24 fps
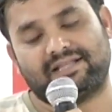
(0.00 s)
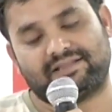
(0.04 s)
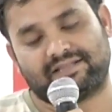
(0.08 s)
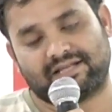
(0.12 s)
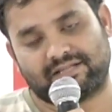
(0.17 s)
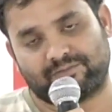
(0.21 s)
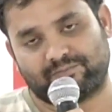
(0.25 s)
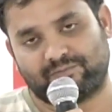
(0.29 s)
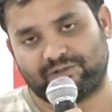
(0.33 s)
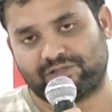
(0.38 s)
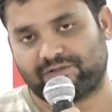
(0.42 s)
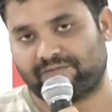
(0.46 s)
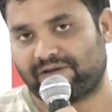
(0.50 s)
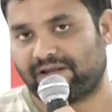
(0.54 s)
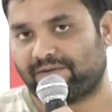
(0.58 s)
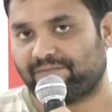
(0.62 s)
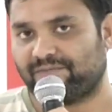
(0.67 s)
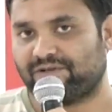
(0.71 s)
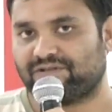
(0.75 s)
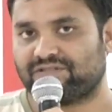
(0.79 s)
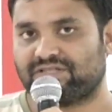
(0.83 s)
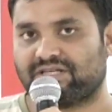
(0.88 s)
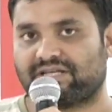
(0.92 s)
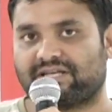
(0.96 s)
ఇంత
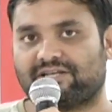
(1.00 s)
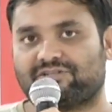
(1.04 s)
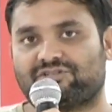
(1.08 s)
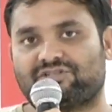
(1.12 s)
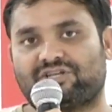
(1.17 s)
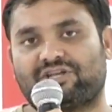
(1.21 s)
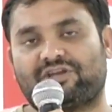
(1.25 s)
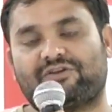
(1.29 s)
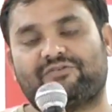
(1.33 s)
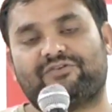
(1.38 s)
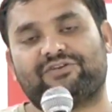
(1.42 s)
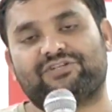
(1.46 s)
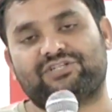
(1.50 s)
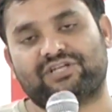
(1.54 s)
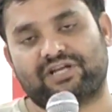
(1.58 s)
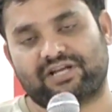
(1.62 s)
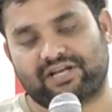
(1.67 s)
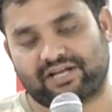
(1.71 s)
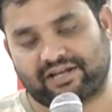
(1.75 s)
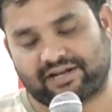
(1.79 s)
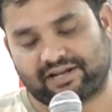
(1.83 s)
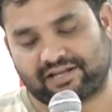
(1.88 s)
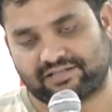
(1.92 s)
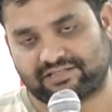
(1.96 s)
అద్భుతమైన మ్యూజిక్ ఇచ్చిన యువన్
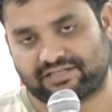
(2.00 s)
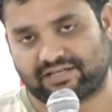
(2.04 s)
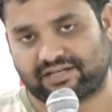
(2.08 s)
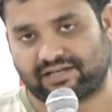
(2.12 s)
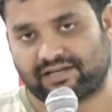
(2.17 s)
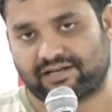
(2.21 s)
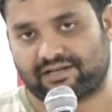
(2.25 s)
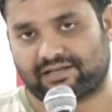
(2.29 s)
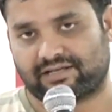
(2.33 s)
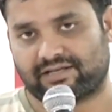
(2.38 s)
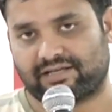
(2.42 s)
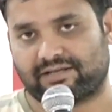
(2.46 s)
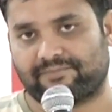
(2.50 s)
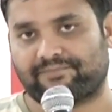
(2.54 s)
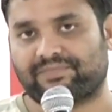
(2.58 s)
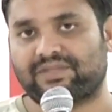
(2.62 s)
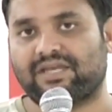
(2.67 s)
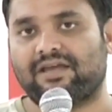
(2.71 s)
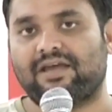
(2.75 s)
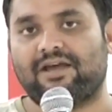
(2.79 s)
శంకర్ రాజా గారికి